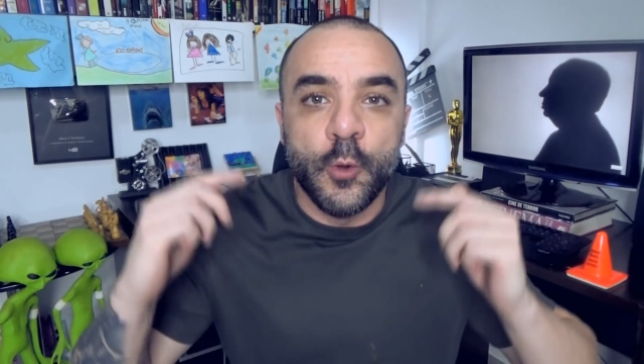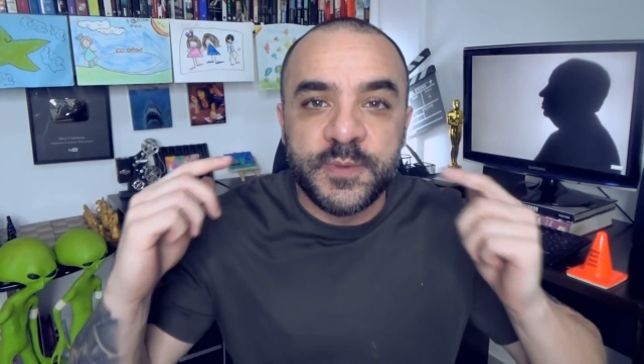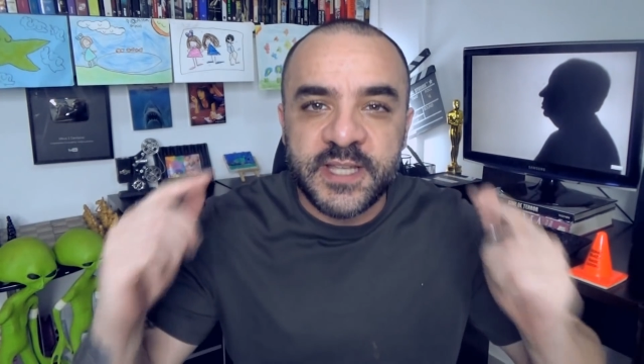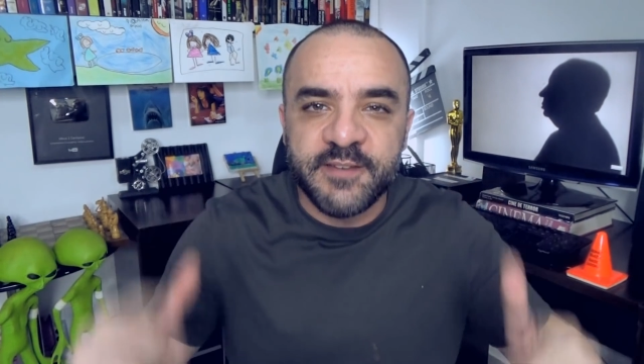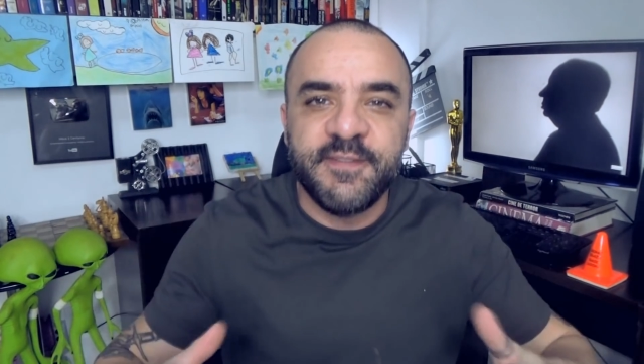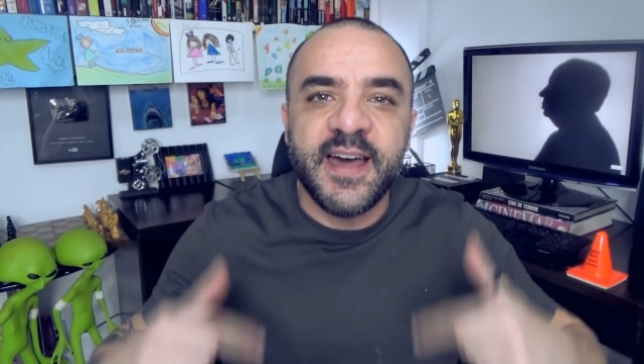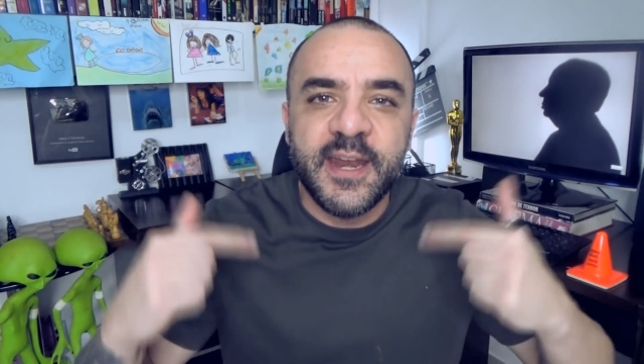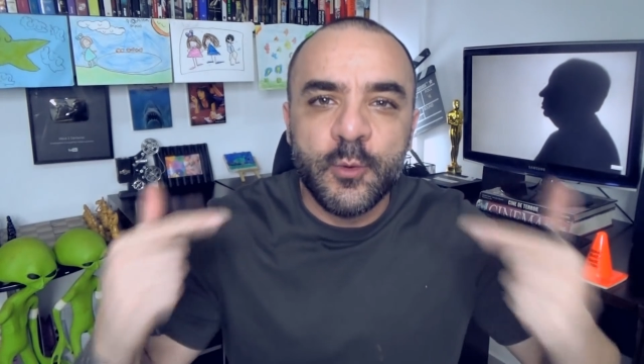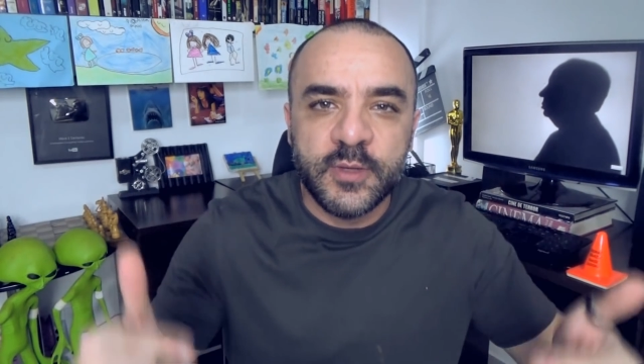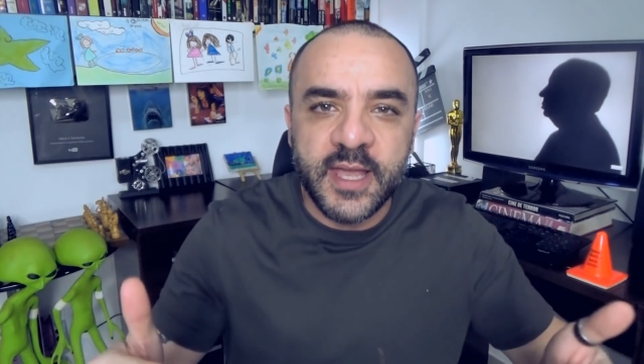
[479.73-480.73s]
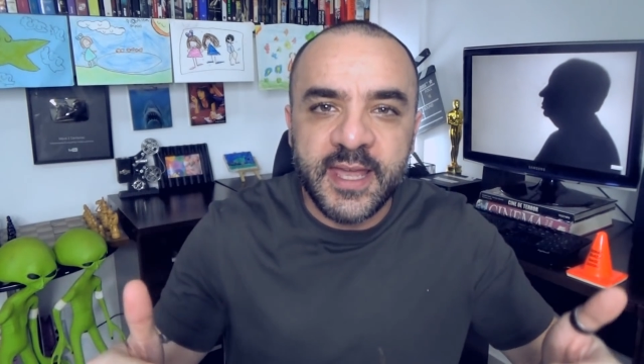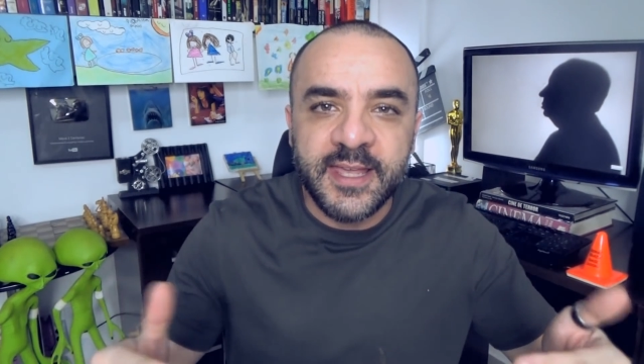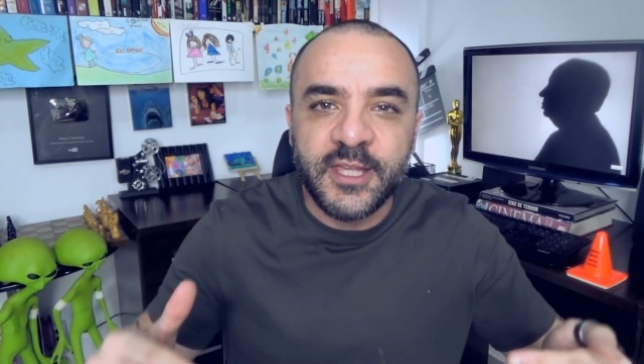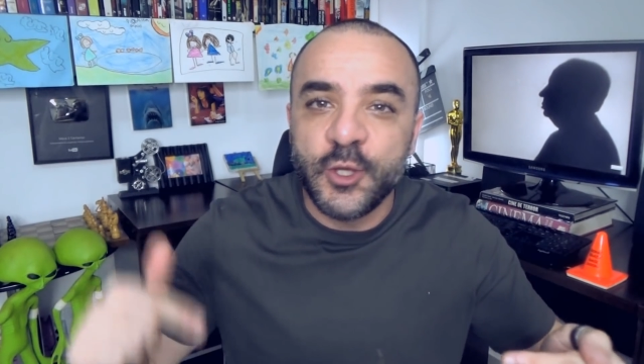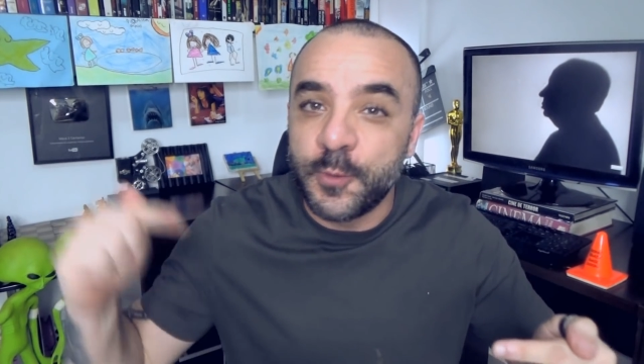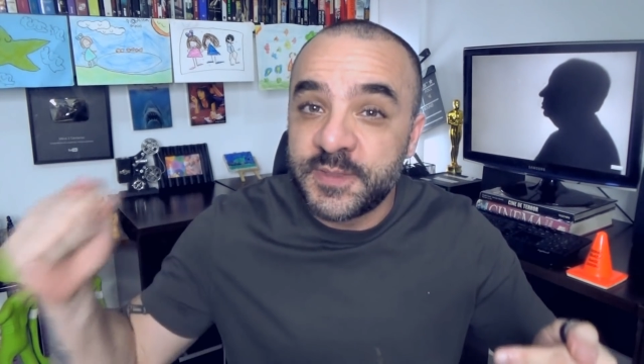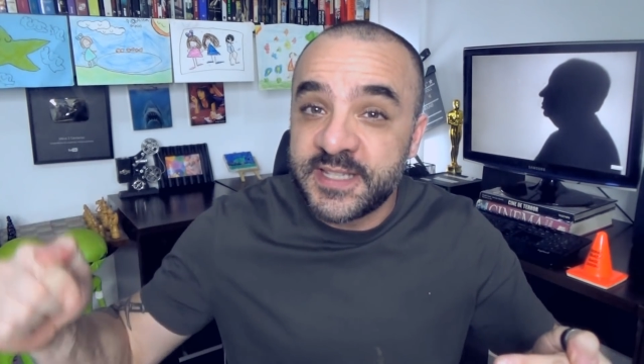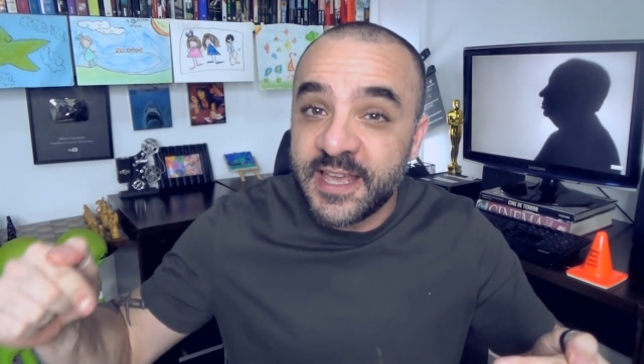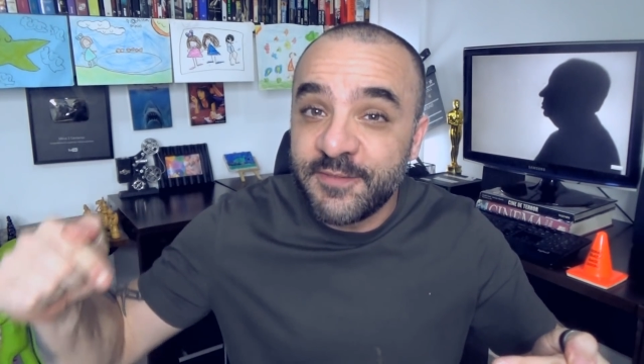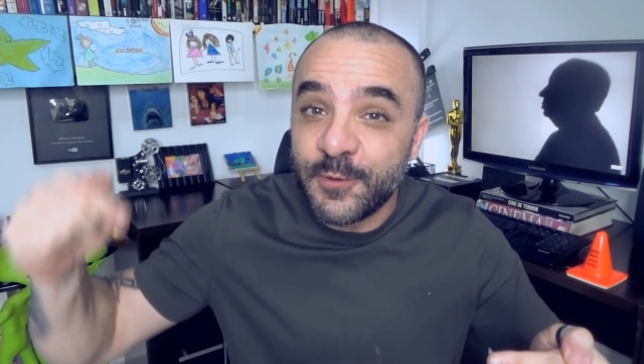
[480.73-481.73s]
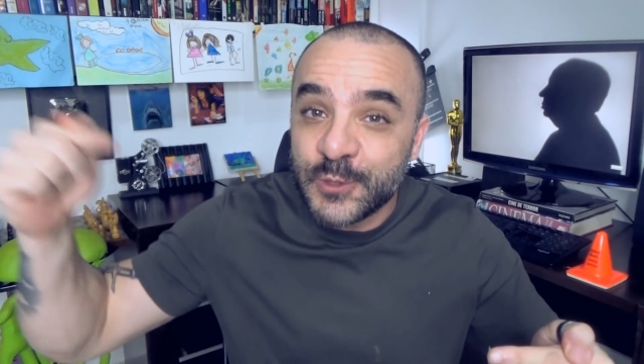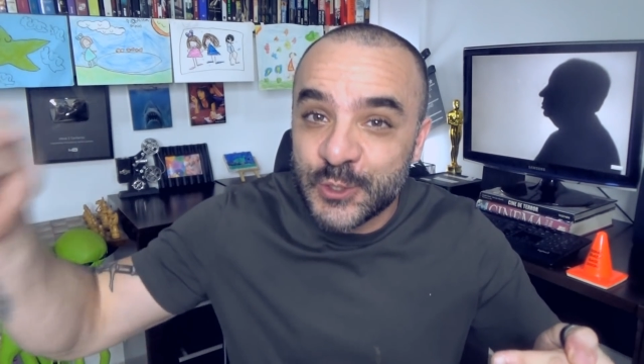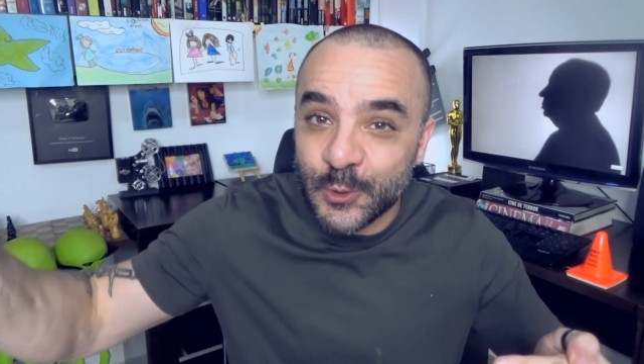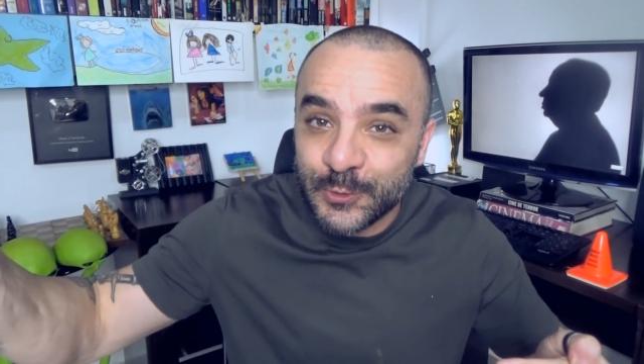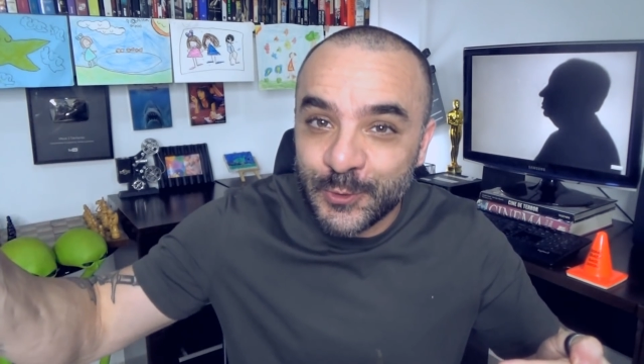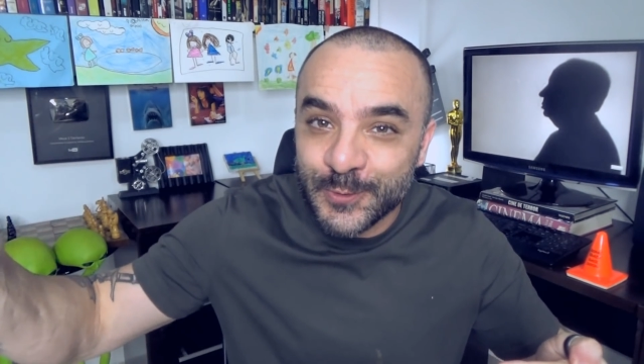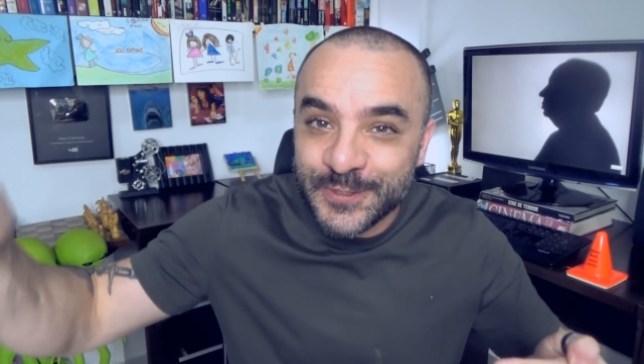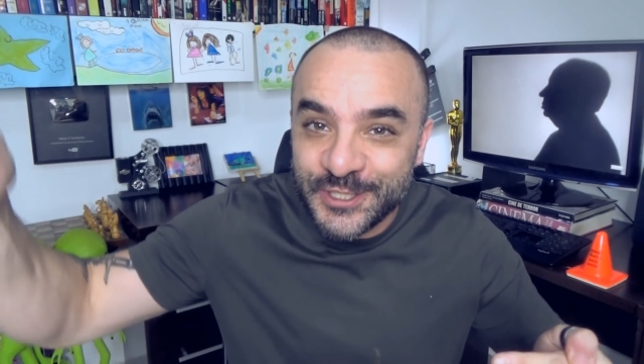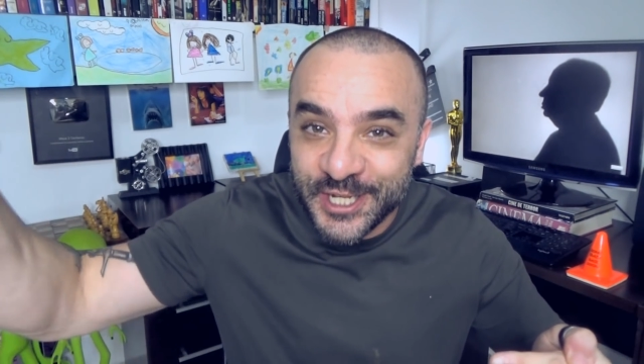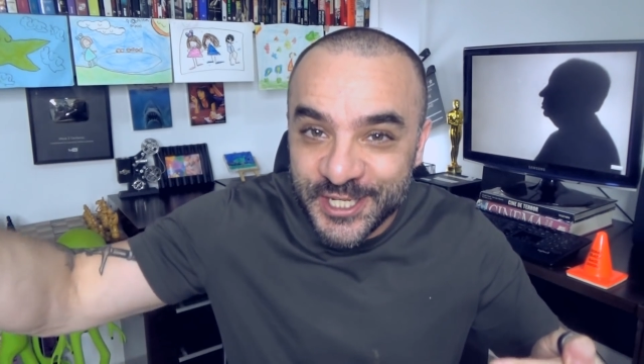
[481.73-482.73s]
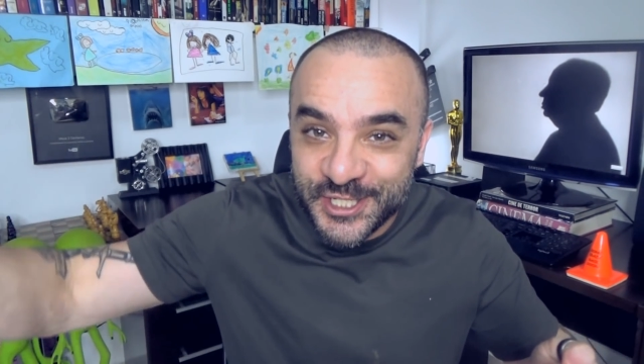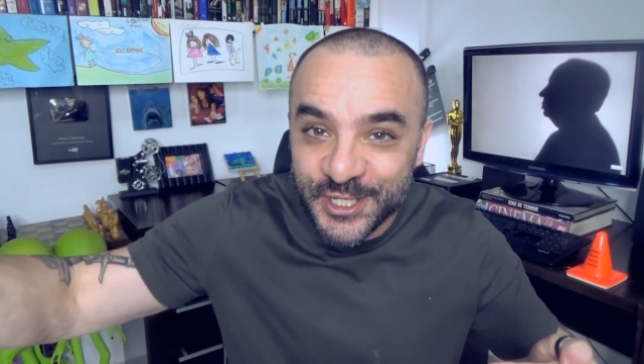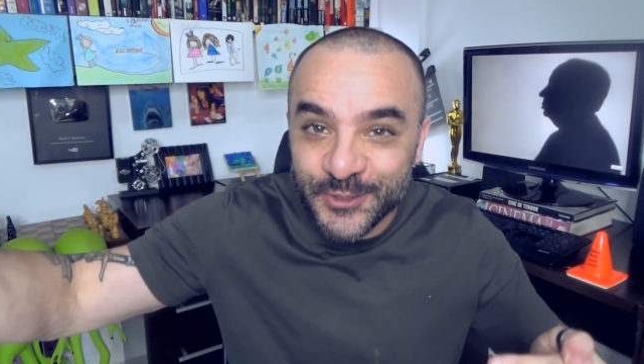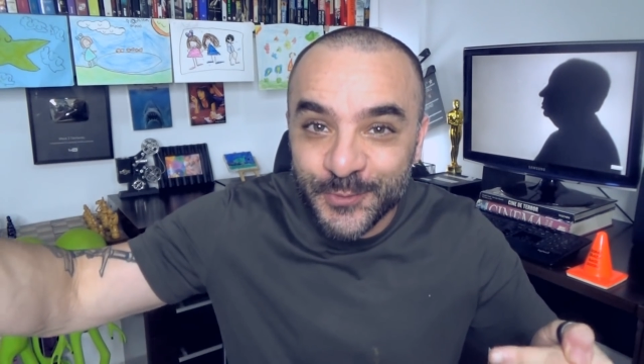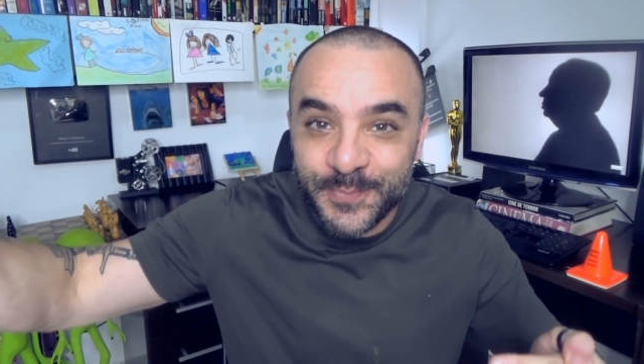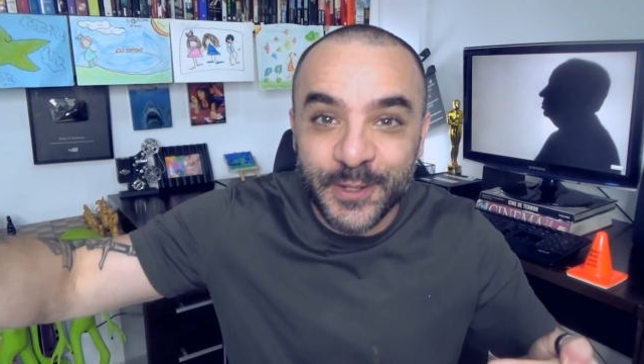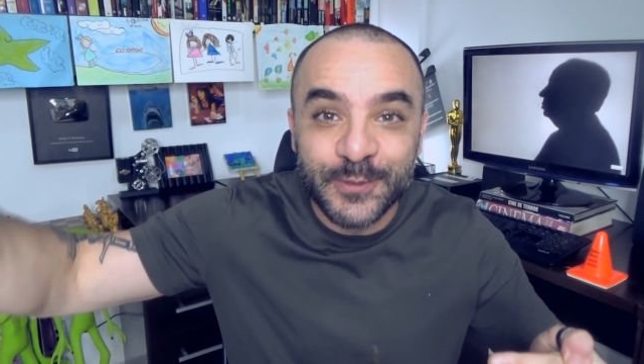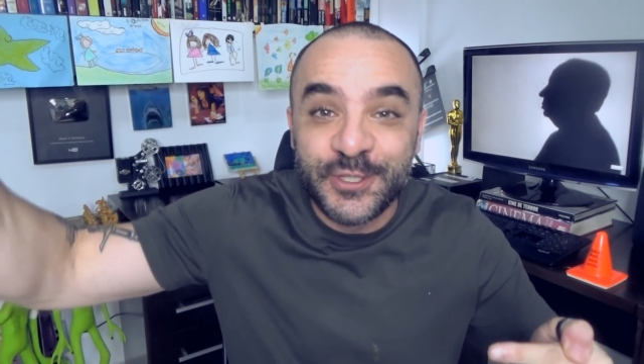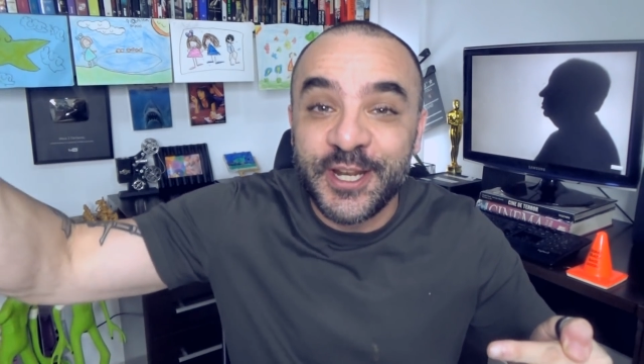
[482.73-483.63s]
Observar alguém que observa os outros, dirigido pelo